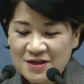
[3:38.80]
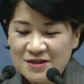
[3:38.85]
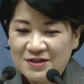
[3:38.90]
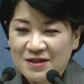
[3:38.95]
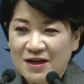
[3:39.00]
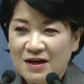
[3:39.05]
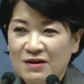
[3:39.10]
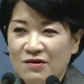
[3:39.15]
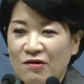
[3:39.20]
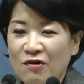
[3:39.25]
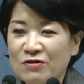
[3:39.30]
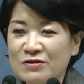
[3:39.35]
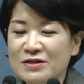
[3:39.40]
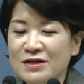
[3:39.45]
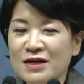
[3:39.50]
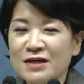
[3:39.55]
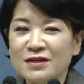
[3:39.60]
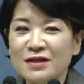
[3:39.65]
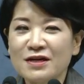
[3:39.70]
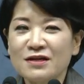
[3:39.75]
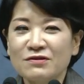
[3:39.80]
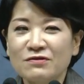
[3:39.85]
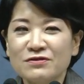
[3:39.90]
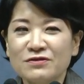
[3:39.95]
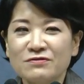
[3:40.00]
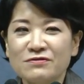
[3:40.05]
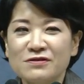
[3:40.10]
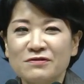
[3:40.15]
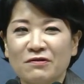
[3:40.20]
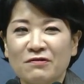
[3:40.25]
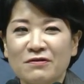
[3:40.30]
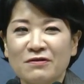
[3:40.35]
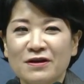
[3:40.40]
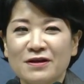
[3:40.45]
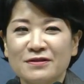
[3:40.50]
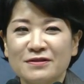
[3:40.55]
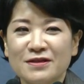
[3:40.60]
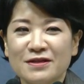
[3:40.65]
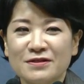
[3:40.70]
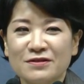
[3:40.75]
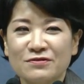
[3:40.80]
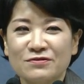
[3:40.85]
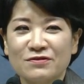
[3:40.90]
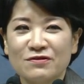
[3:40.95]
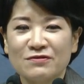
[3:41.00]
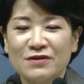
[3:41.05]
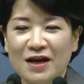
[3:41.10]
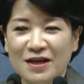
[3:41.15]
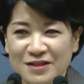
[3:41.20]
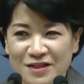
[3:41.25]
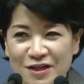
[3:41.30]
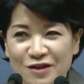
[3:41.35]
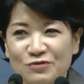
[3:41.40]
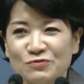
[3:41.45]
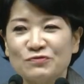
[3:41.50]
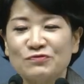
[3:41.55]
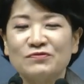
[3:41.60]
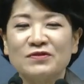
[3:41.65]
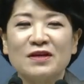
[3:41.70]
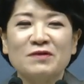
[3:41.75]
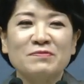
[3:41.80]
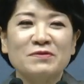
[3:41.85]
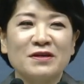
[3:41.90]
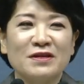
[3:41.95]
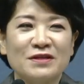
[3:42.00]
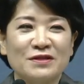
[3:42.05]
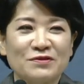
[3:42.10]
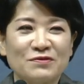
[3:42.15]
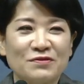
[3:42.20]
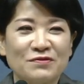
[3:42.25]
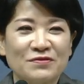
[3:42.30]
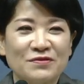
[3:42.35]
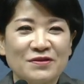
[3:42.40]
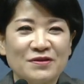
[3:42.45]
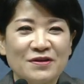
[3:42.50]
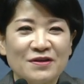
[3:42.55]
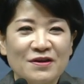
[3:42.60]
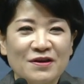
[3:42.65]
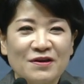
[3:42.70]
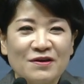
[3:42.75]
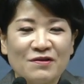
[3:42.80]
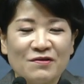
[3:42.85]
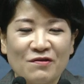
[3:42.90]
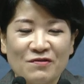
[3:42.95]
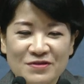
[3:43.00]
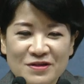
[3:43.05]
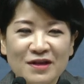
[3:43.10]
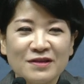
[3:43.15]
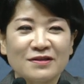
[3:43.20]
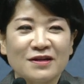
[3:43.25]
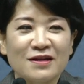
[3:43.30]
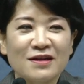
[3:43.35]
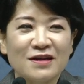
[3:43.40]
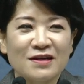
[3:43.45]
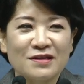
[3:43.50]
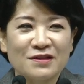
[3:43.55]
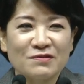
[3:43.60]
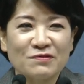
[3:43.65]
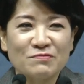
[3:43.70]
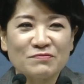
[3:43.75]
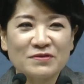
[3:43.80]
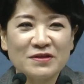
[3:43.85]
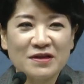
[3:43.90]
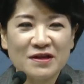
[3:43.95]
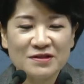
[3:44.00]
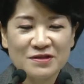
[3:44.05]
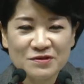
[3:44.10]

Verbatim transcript: 자, 언약의 여정을 걸어갈 때 있어서 가장 좋은 내비게이션 언약 따라가는 겁니다.